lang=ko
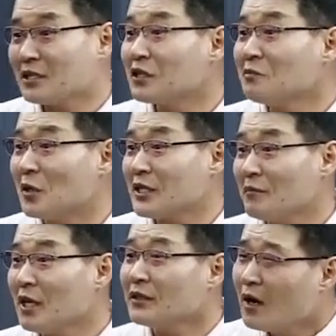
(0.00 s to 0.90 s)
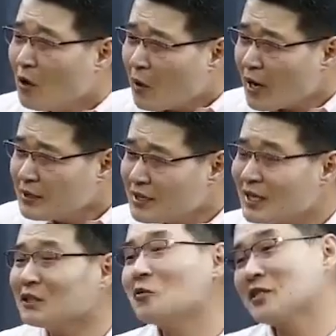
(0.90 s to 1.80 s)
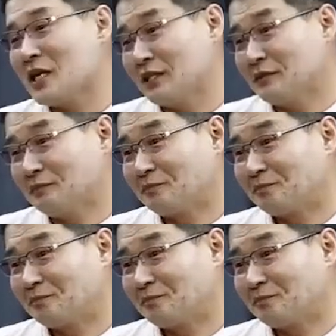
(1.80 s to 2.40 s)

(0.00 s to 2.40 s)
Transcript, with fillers: 이거는 뭐냐면, 황제가 통치하는,